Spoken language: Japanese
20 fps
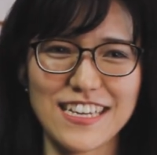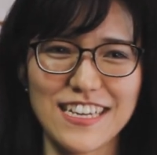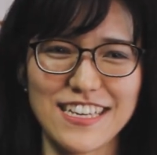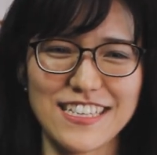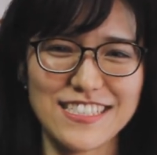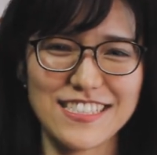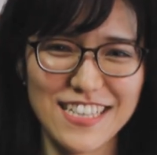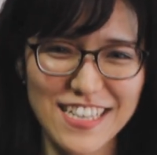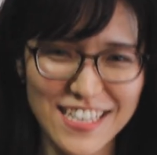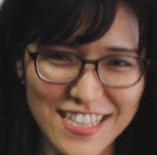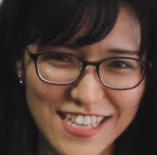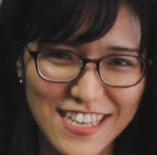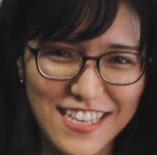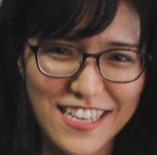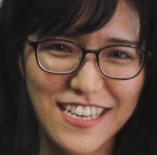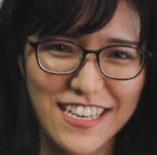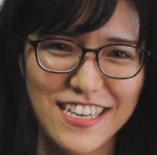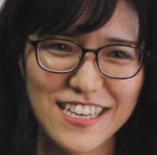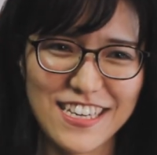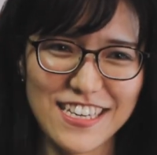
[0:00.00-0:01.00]
是
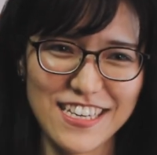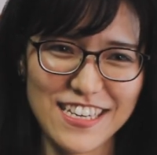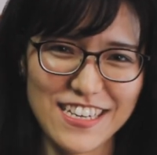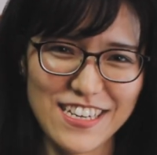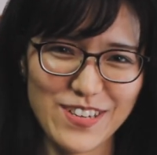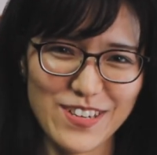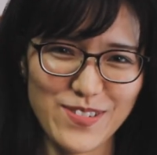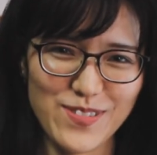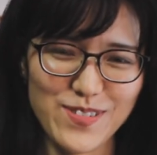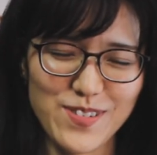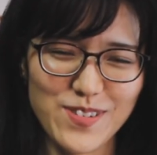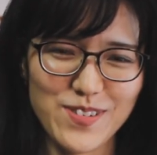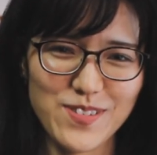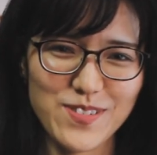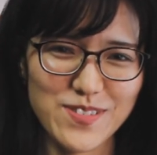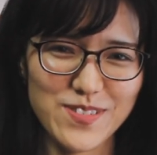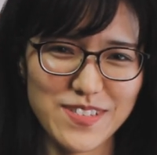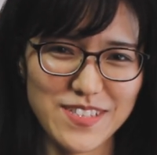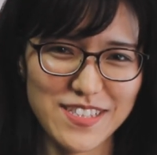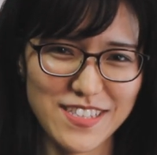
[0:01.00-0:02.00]
非こ
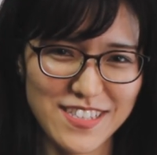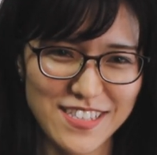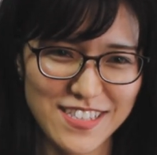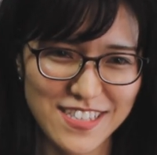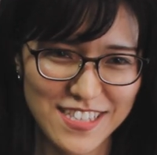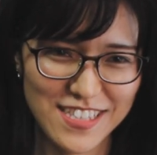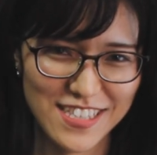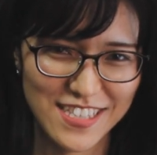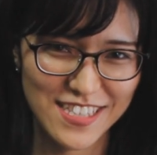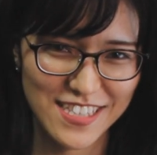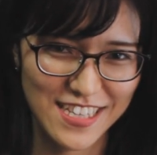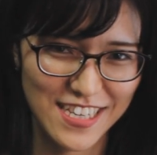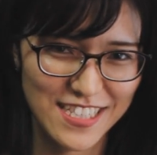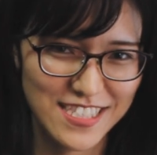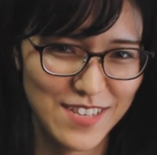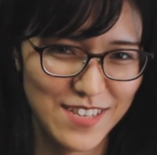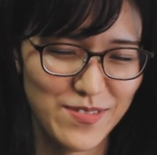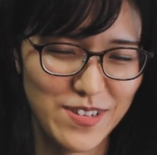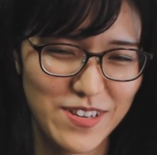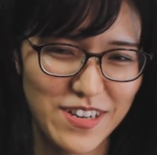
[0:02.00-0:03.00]
のイエス様